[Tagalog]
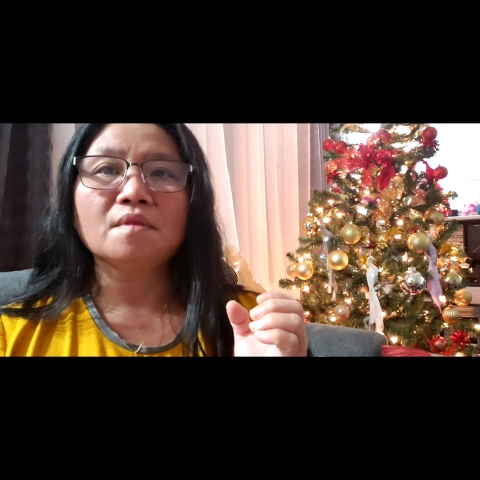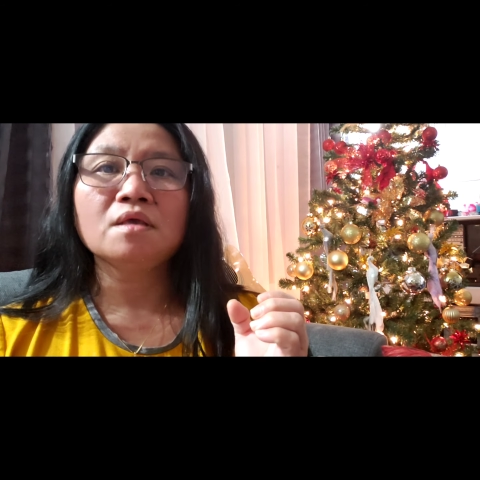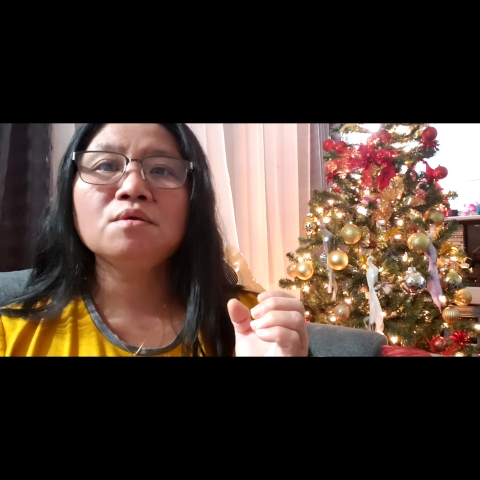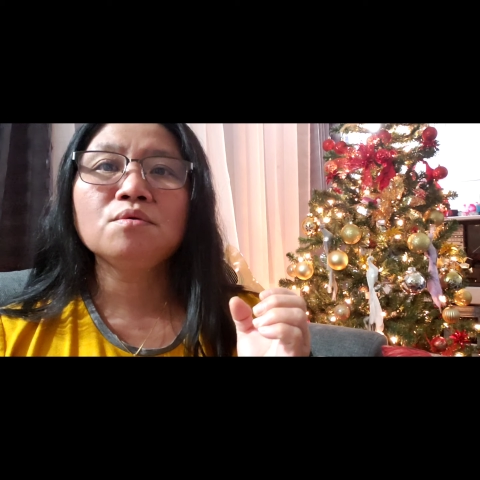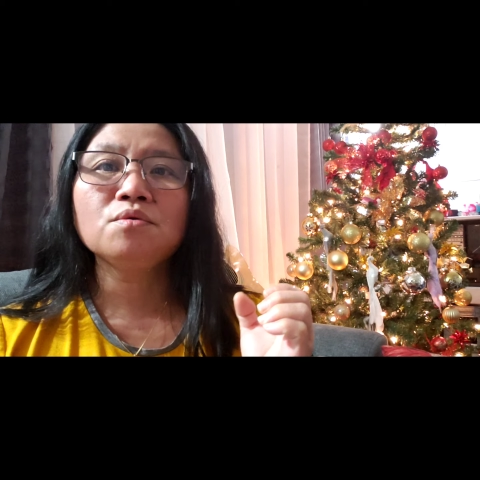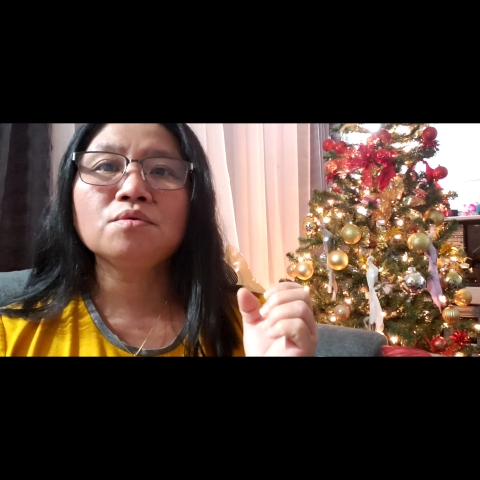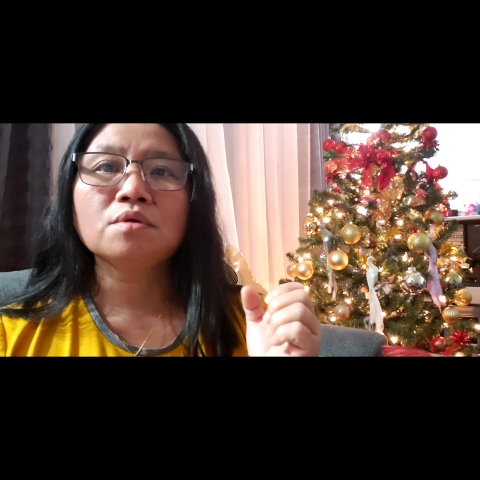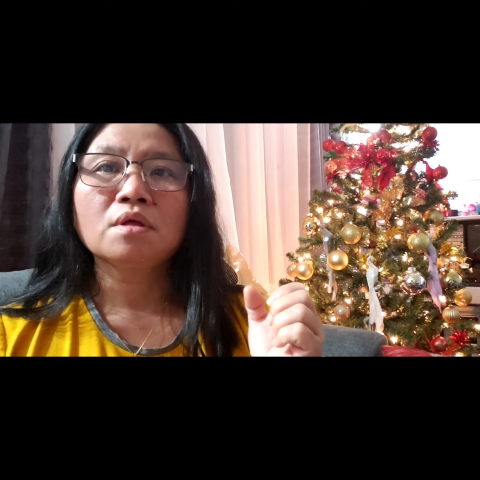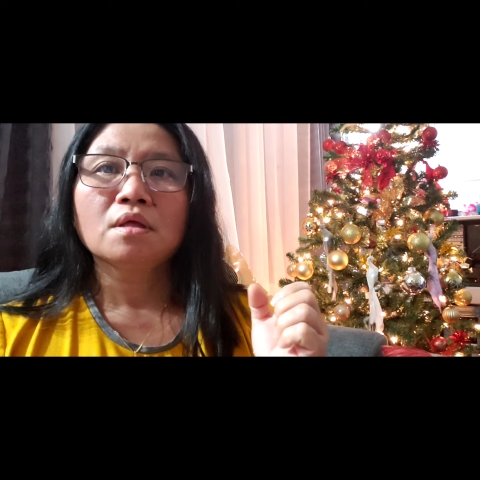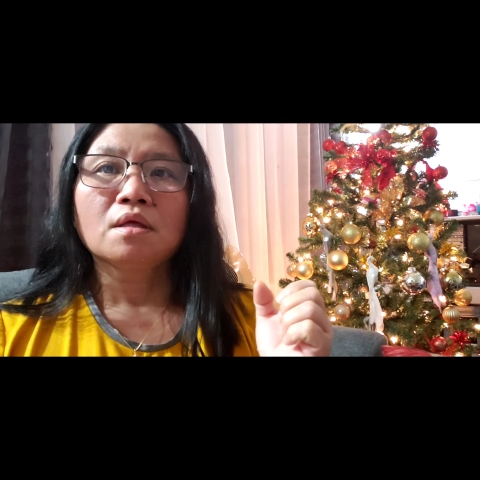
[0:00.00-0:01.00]
yung
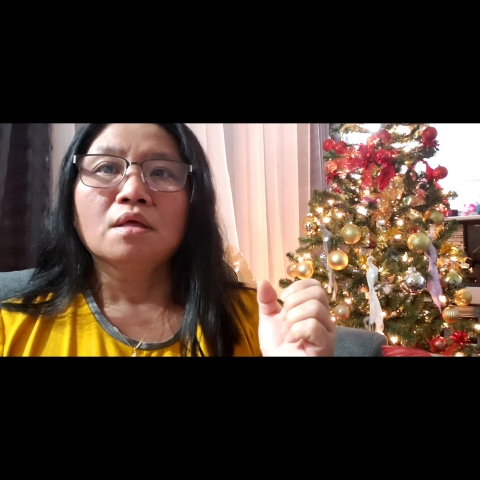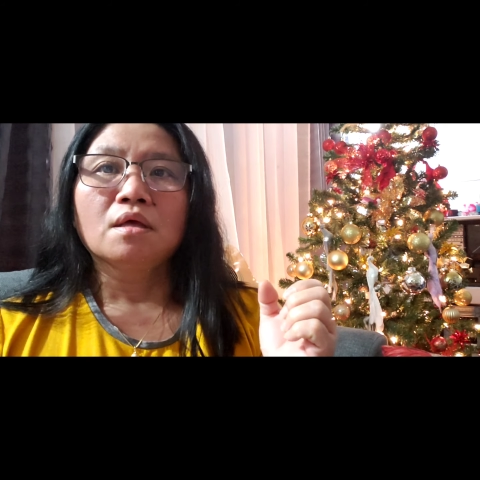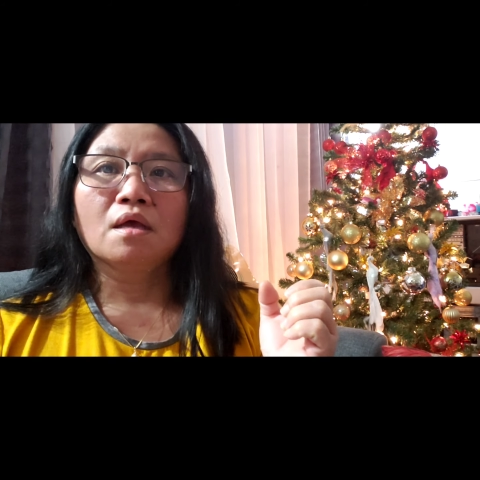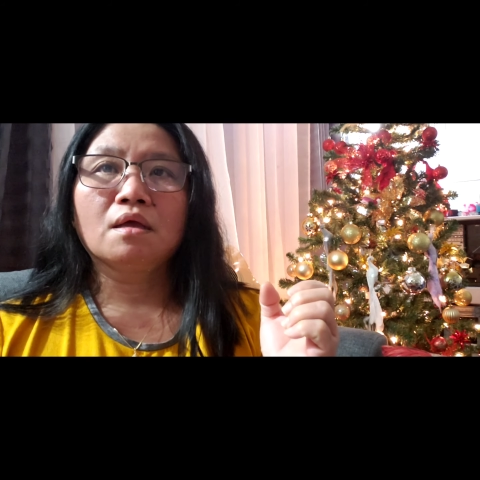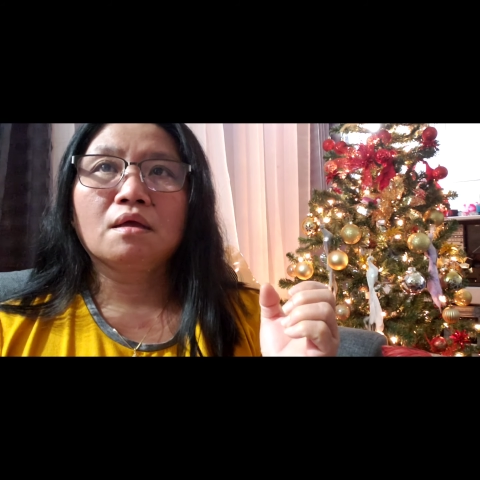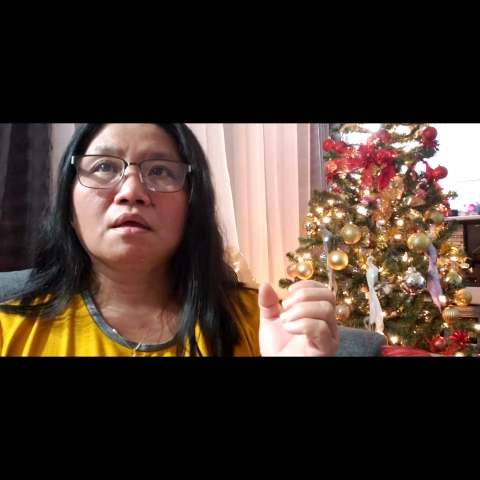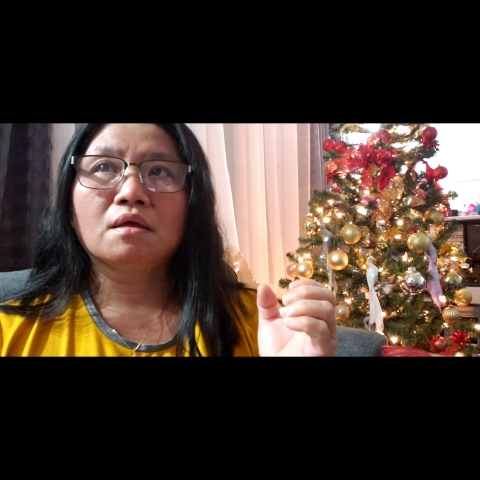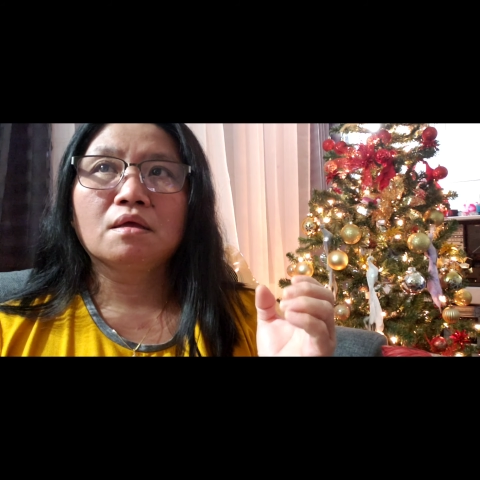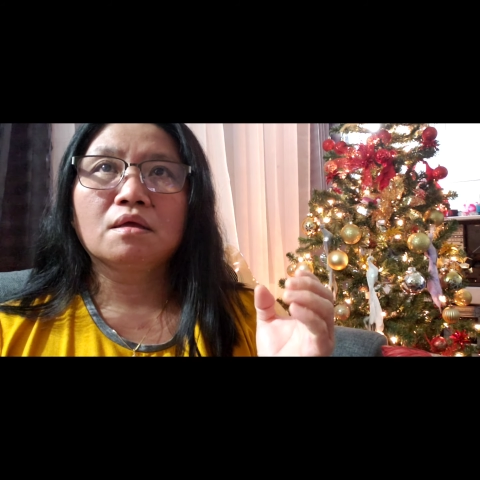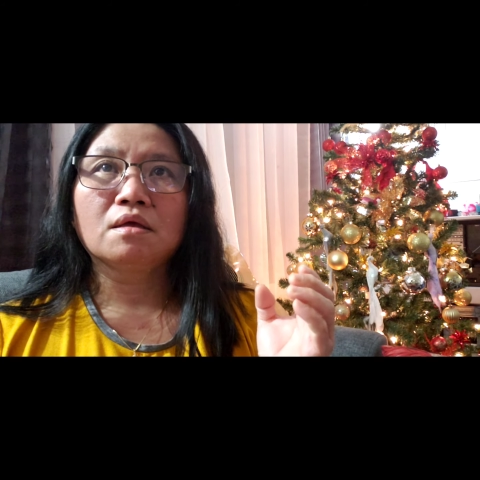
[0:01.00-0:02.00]

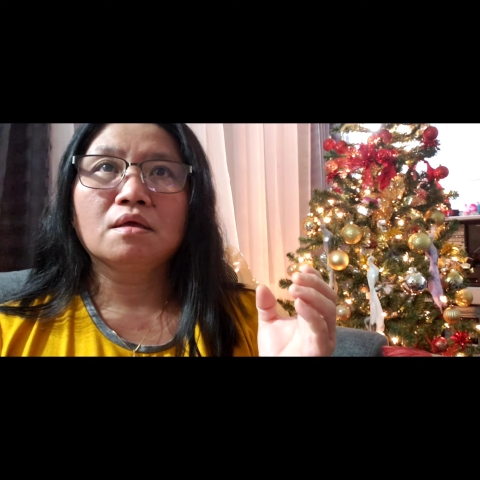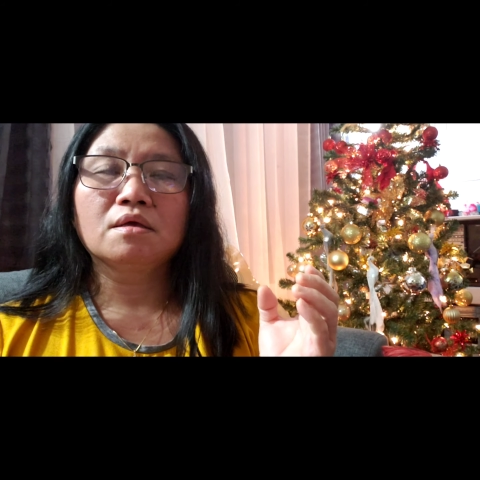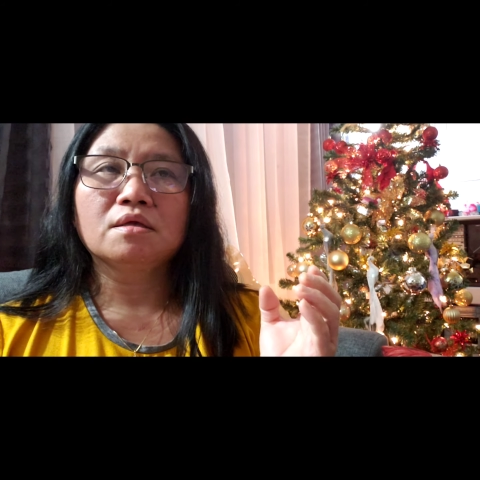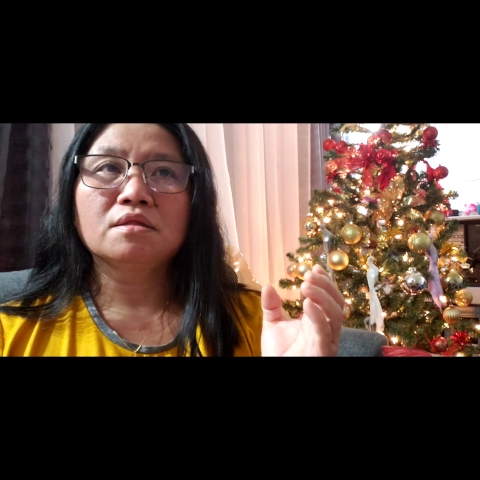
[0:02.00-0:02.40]
uh,